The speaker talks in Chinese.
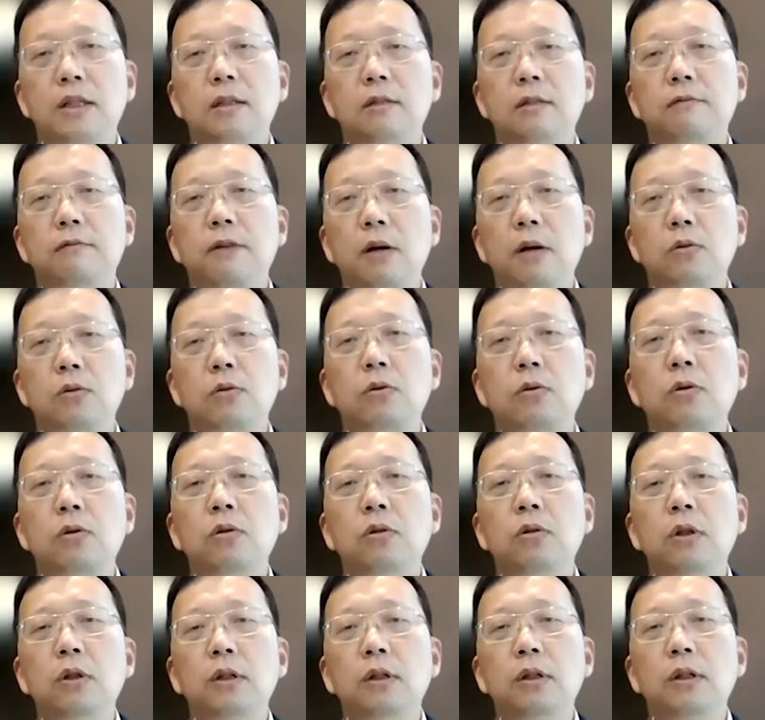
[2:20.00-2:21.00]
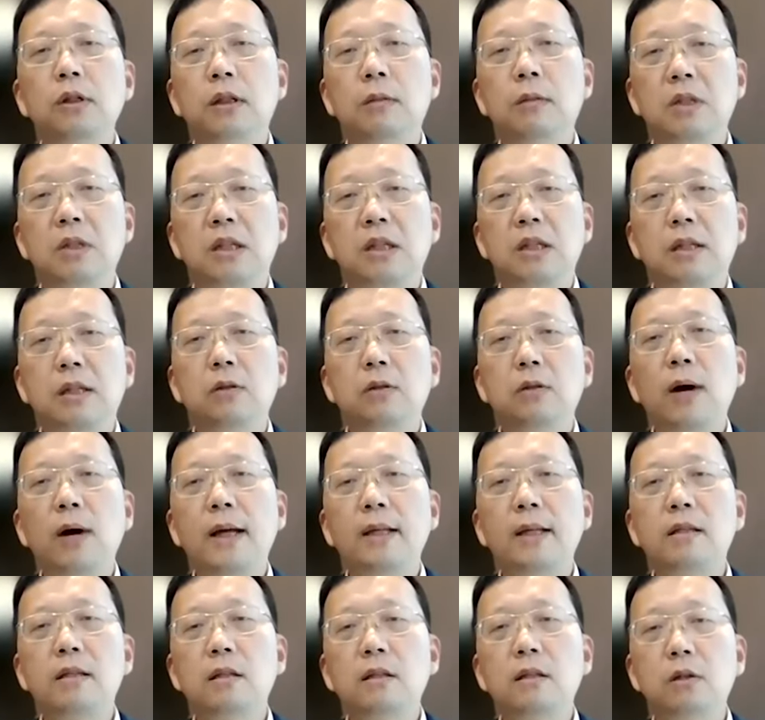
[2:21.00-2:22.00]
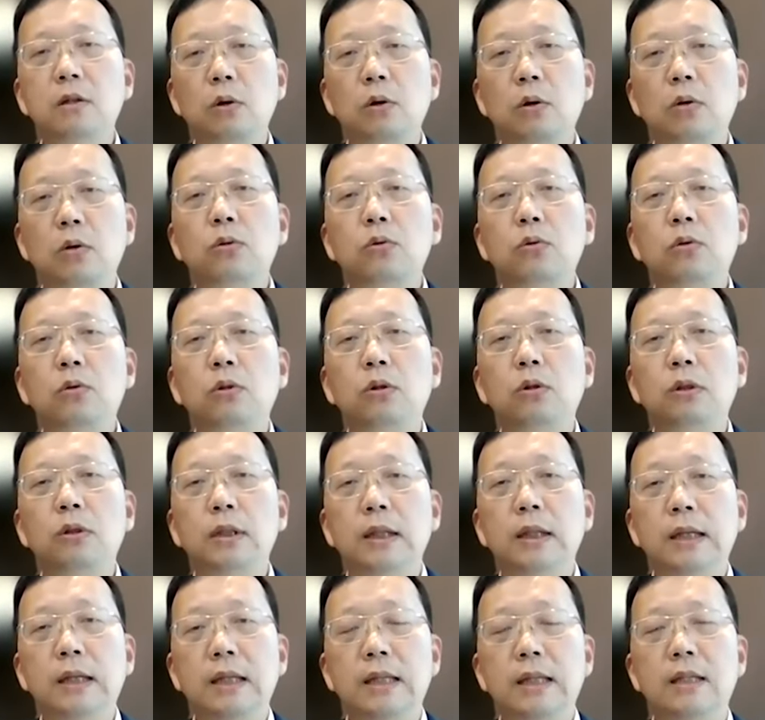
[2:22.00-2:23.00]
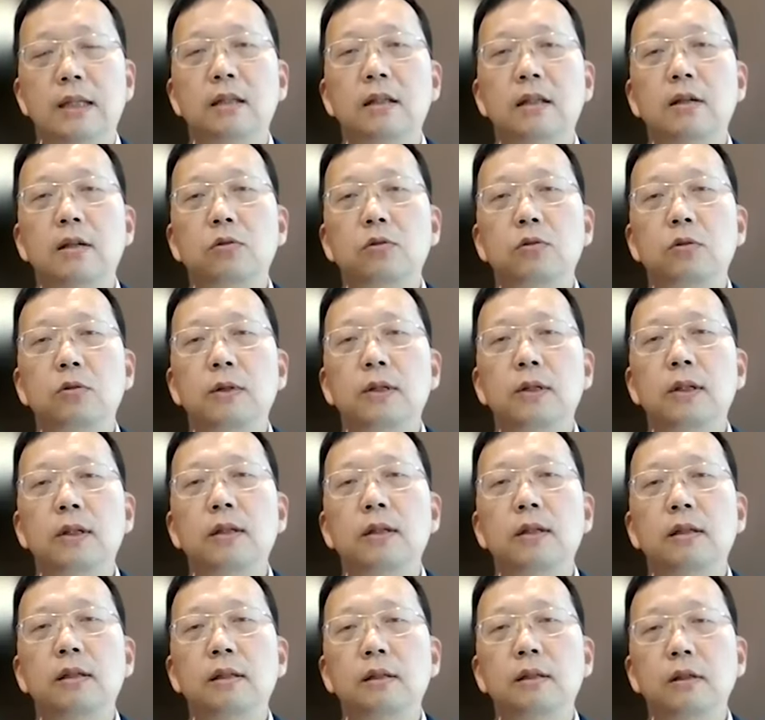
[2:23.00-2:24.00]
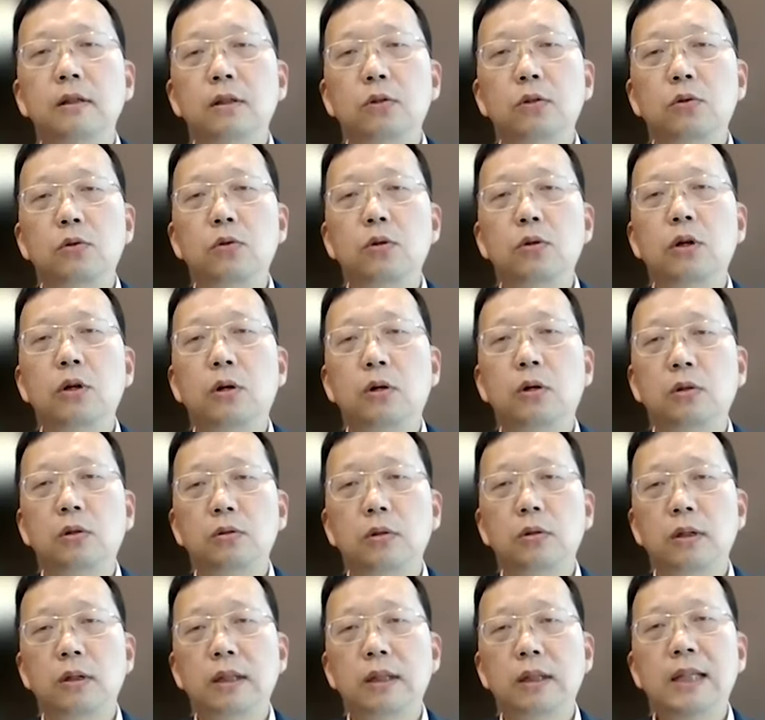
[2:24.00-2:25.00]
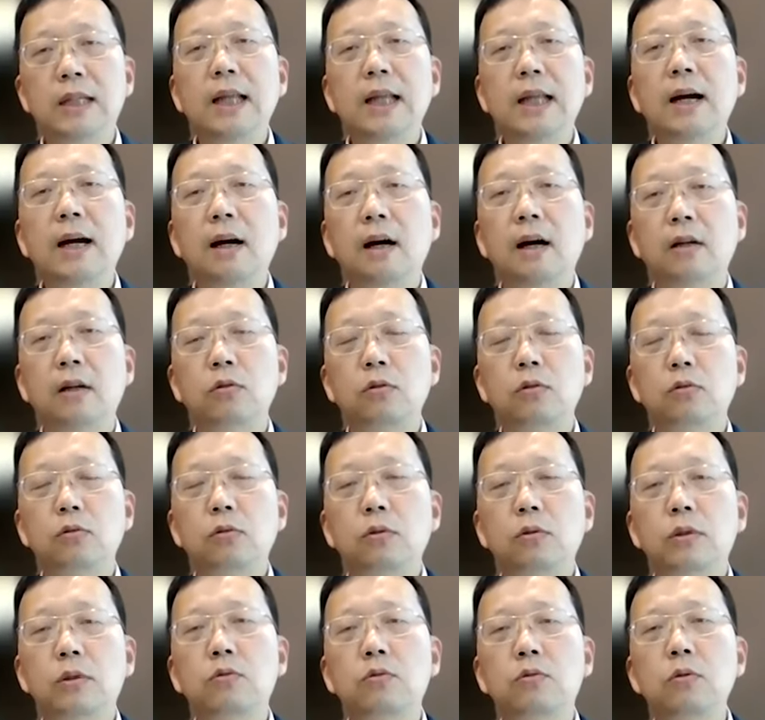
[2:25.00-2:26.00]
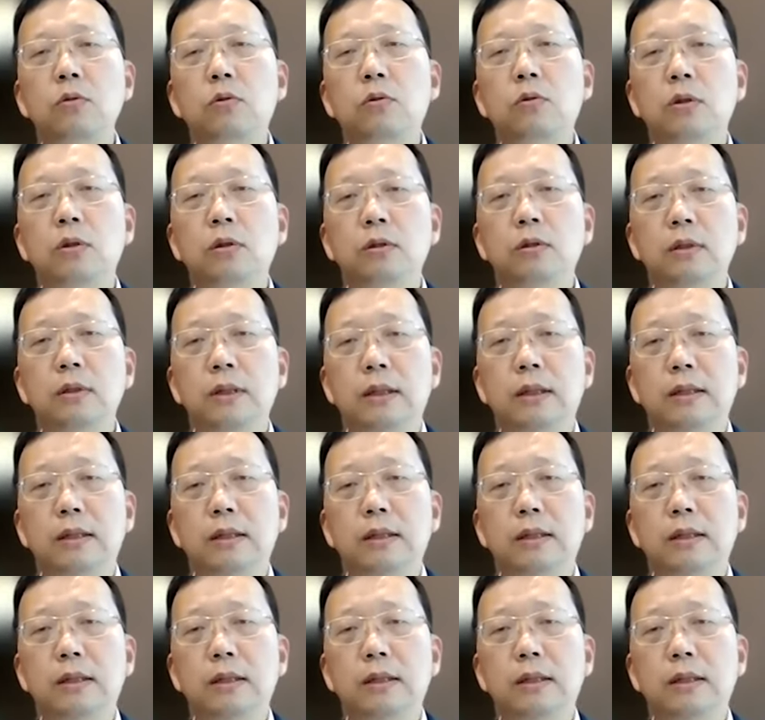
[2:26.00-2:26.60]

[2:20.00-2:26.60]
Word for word: 疫情的放松，那么吸引外资的流入，以及呢作为一个出口替代啊，这作为中国。